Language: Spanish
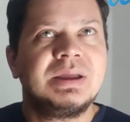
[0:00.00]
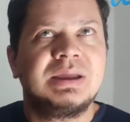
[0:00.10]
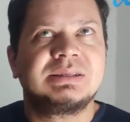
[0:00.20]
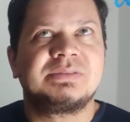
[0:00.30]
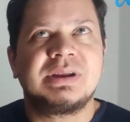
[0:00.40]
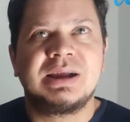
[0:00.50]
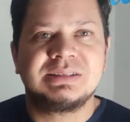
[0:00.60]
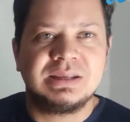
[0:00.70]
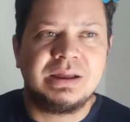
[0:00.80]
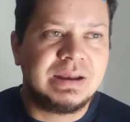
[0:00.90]
Esta
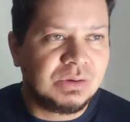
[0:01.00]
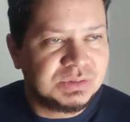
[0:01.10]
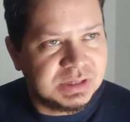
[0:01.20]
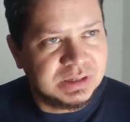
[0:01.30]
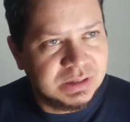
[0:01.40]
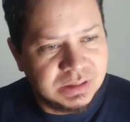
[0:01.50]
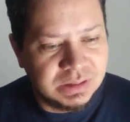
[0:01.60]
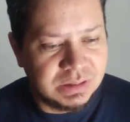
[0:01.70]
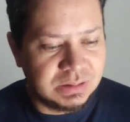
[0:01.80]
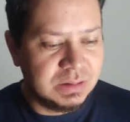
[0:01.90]
fragancia la van a
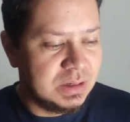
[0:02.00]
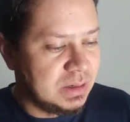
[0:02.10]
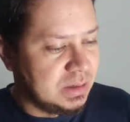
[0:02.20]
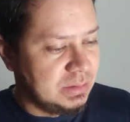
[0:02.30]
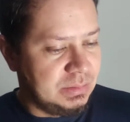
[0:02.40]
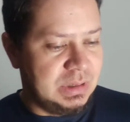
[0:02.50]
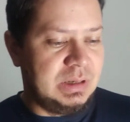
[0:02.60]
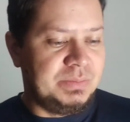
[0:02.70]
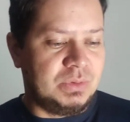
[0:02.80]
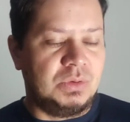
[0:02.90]
conseguir
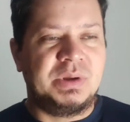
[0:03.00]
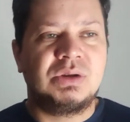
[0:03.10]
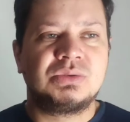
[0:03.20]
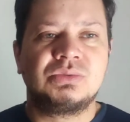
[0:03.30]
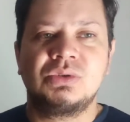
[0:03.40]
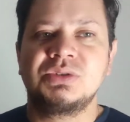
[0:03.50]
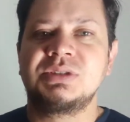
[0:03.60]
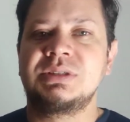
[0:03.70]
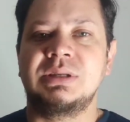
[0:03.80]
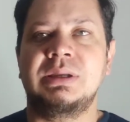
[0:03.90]
eh, por lo menos
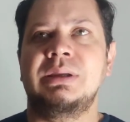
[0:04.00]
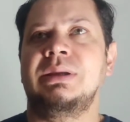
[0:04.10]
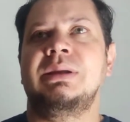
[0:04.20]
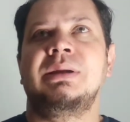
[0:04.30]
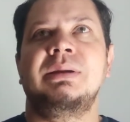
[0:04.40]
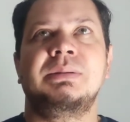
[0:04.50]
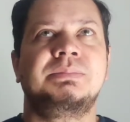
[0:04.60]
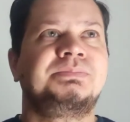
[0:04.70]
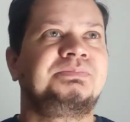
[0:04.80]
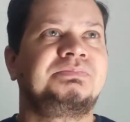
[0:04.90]
unos eh,
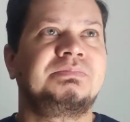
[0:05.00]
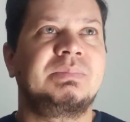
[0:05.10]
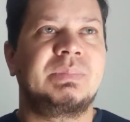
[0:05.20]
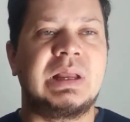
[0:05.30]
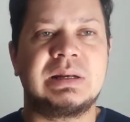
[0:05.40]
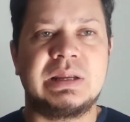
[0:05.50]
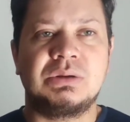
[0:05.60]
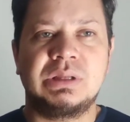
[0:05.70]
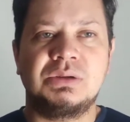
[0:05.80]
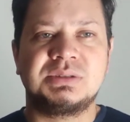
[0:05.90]

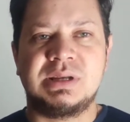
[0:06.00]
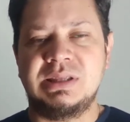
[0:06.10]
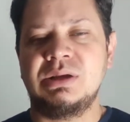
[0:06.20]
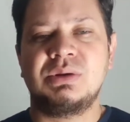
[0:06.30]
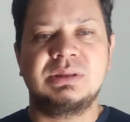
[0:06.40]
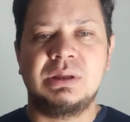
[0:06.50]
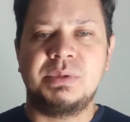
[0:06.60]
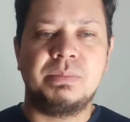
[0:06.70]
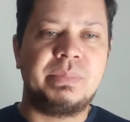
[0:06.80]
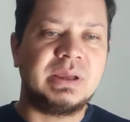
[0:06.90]
alrededor de los 30, 40
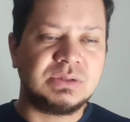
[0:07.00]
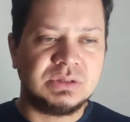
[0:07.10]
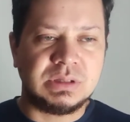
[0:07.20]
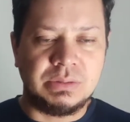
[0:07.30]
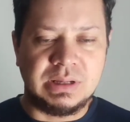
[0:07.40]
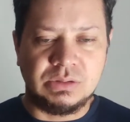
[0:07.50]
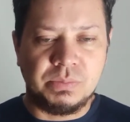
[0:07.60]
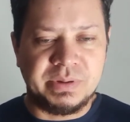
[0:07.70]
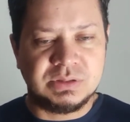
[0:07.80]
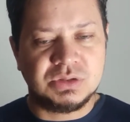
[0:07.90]
mil pesos,
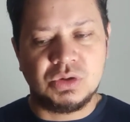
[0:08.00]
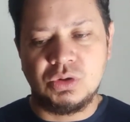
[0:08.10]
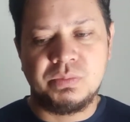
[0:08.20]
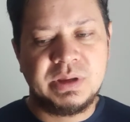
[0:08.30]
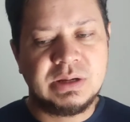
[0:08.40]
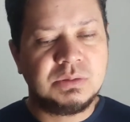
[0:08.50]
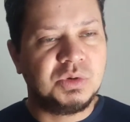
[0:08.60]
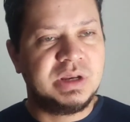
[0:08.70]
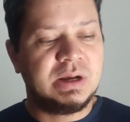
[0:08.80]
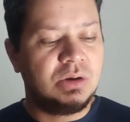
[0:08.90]
hablando pesos colombianos,
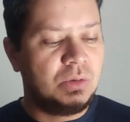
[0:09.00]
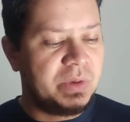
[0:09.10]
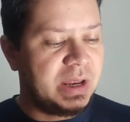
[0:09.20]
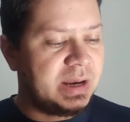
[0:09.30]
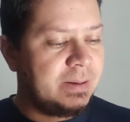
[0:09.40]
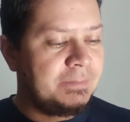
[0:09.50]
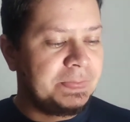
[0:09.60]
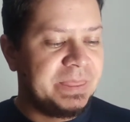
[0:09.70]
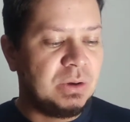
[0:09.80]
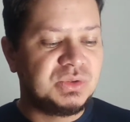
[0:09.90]
moneda colombiana.
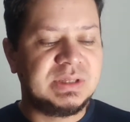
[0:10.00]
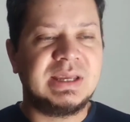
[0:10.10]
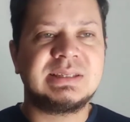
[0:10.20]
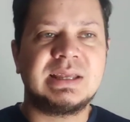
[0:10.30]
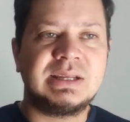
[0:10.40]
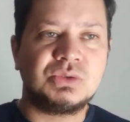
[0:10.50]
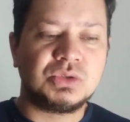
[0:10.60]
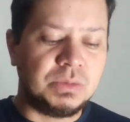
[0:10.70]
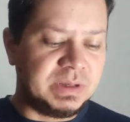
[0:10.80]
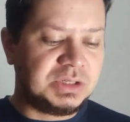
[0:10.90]
Ya ustedes harán sus
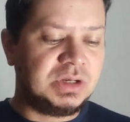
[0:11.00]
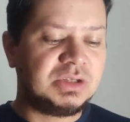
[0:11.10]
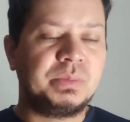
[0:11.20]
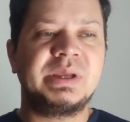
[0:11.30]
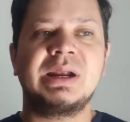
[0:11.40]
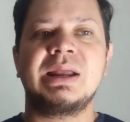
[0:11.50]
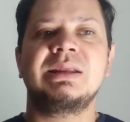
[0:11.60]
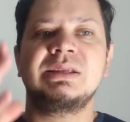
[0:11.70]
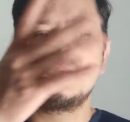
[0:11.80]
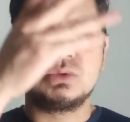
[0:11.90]
conversiones o
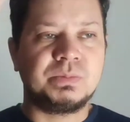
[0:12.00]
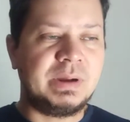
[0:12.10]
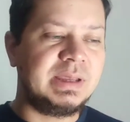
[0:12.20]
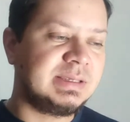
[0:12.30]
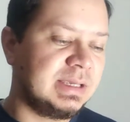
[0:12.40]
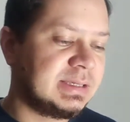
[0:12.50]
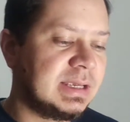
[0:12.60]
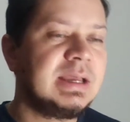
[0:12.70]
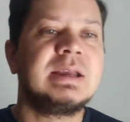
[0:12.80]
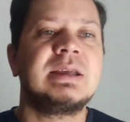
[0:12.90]
mirarán en sus países
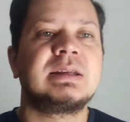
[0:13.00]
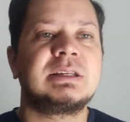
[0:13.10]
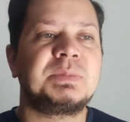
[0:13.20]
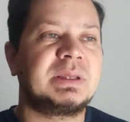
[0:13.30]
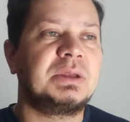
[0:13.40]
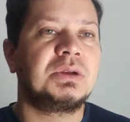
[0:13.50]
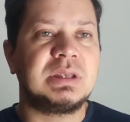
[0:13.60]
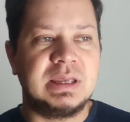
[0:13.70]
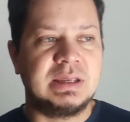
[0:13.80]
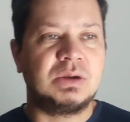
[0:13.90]
respectivos
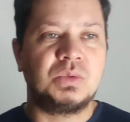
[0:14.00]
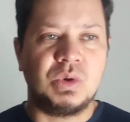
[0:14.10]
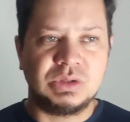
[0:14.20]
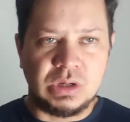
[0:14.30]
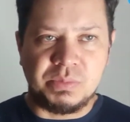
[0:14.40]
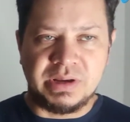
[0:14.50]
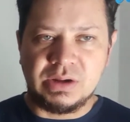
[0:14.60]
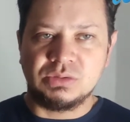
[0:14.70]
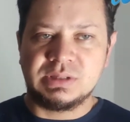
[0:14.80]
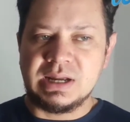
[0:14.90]
en cuánto la pueden
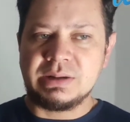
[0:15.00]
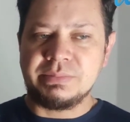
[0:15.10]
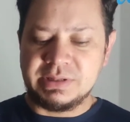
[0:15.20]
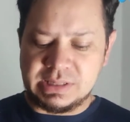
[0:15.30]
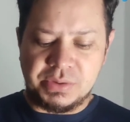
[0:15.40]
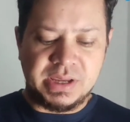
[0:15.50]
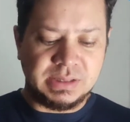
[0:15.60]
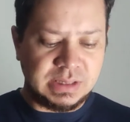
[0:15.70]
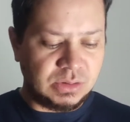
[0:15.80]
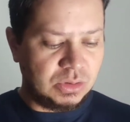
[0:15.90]
encontrar. ¿Está
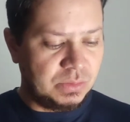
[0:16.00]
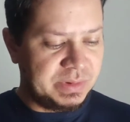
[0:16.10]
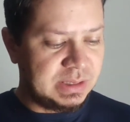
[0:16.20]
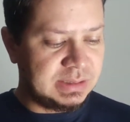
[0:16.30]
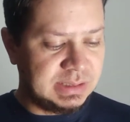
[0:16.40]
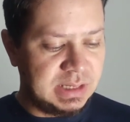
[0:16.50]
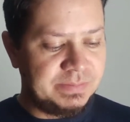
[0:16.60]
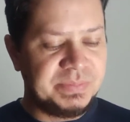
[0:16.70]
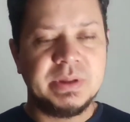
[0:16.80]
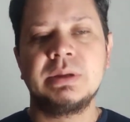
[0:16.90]
vigente en Colombia?
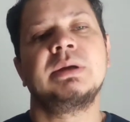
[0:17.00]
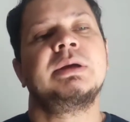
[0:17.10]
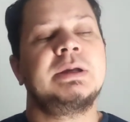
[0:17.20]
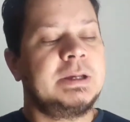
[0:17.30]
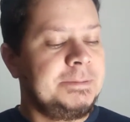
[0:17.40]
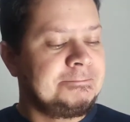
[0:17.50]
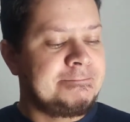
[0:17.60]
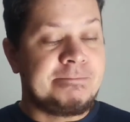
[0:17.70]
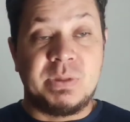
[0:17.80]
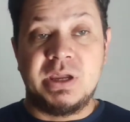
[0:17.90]
Sí.
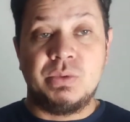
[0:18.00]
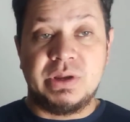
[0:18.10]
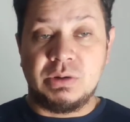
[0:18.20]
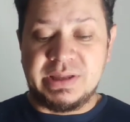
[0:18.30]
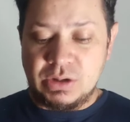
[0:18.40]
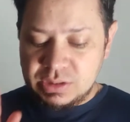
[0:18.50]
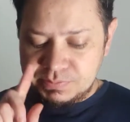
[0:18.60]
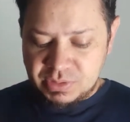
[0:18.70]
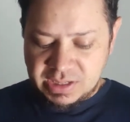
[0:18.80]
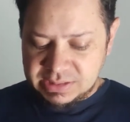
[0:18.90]
Y bueno, creo que
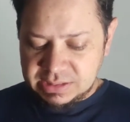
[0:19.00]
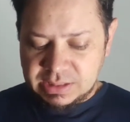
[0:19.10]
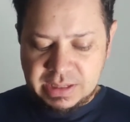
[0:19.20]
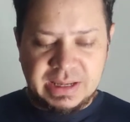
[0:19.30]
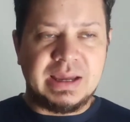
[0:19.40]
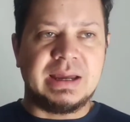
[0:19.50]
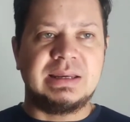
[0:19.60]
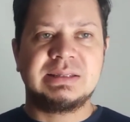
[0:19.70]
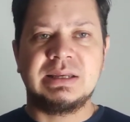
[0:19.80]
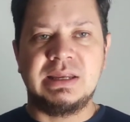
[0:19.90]
por ahí trataré de
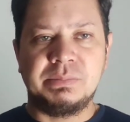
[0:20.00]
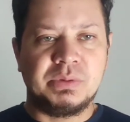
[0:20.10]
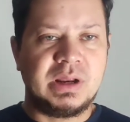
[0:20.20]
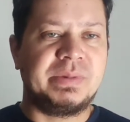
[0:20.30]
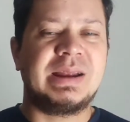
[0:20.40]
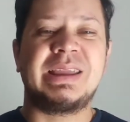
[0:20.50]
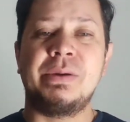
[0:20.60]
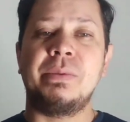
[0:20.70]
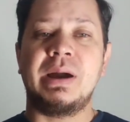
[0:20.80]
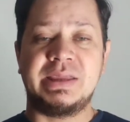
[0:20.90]
dejarles el link por ahí para
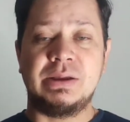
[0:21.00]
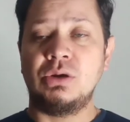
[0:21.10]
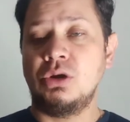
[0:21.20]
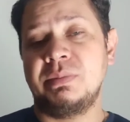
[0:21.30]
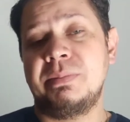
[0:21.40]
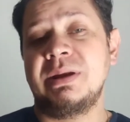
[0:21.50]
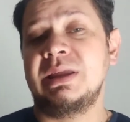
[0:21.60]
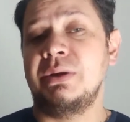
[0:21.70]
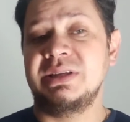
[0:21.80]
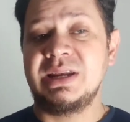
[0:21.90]
que aquí en Colombia para
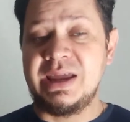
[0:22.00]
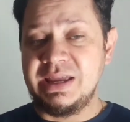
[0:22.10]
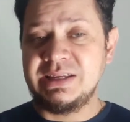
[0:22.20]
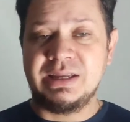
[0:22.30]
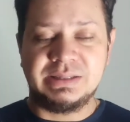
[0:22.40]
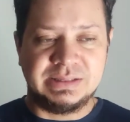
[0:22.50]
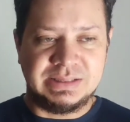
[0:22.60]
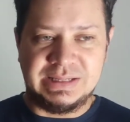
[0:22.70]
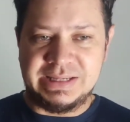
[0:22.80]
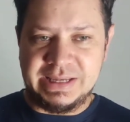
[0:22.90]
que vayan a ella
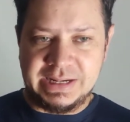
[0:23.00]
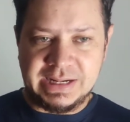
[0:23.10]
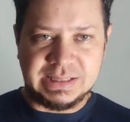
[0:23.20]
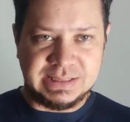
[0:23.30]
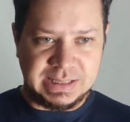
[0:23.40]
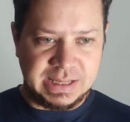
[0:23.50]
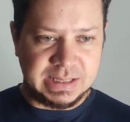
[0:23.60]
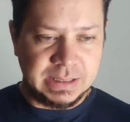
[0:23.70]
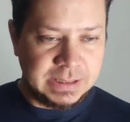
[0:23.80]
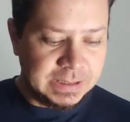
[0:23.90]
si quieren
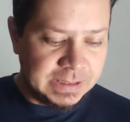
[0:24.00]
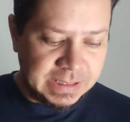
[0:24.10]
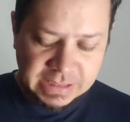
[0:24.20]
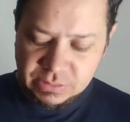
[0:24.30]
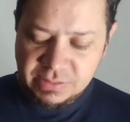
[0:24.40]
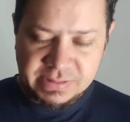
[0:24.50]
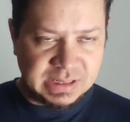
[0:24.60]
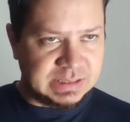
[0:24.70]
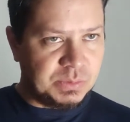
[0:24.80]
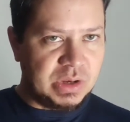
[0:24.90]
acceder. Es una
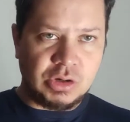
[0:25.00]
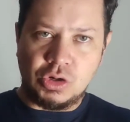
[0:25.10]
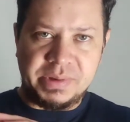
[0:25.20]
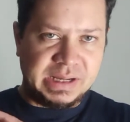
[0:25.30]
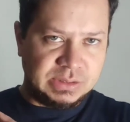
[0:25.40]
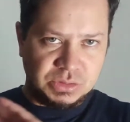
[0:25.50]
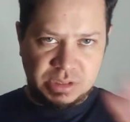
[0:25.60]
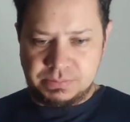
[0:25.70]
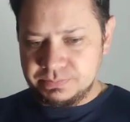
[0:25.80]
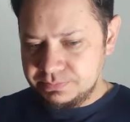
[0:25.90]
fragancia muy económica, eso sí.